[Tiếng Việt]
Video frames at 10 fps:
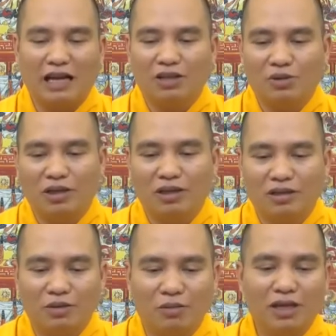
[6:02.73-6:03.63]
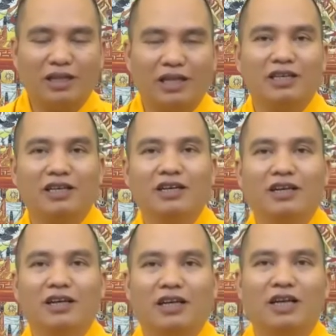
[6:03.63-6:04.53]
tạng chuyển từ cung ly thành gì
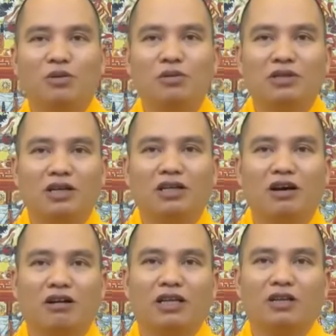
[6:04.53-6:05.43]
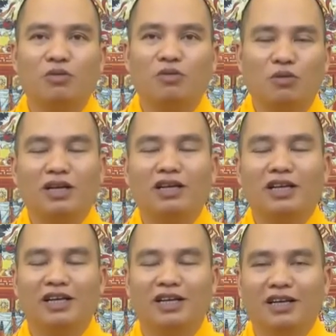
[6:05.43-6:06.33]
thành cung trường thọ thành cung phúc đức
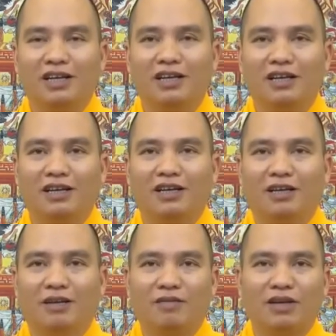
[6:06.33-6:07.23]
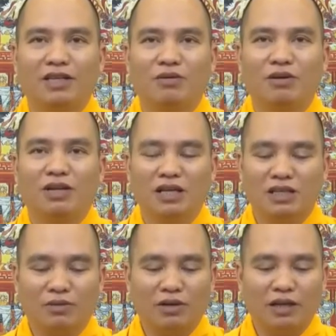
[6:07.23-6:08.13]
đi Và vợ chồng có thể
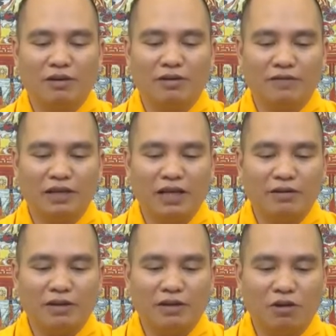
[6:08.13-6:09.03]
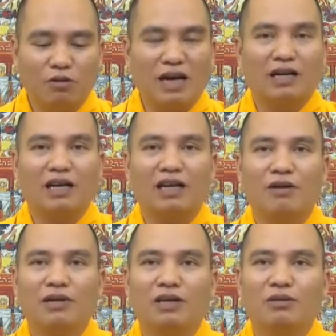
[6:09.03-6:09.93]
sống được nhau đi với nhau gì đầu bạc răng
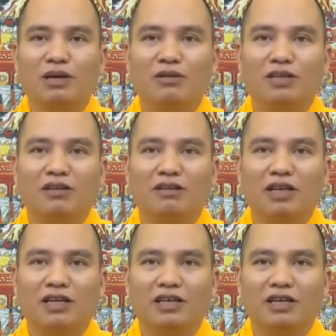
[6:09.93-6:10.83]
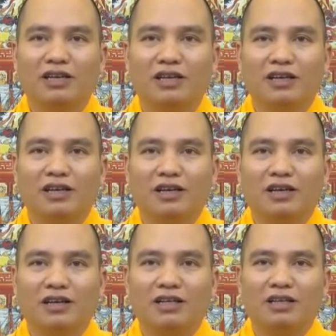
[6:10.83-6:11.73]
long yêu nhau gì cho đến gì
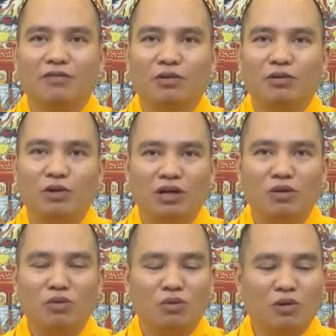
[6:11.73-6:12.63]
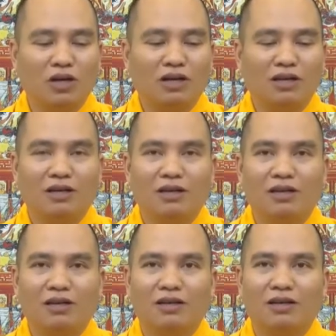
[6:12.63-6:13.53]
đến giây phút cuối cùng của
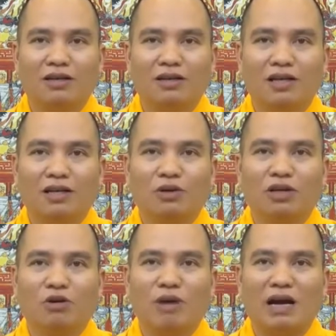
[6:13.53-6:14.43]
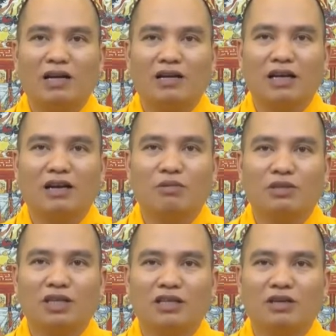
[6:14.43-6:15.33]
cái tuổi đầu bạc răng long
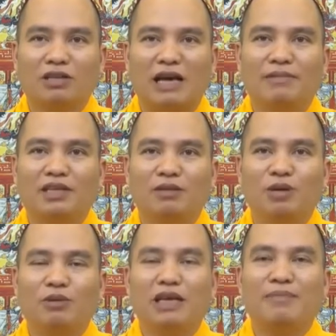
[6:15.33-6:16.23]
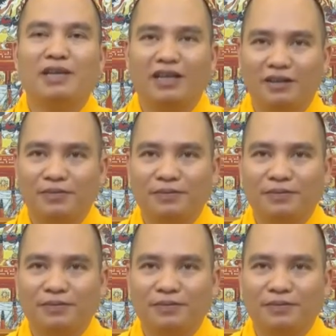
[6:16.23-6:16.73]
xế chiều 8, 90, 100 đi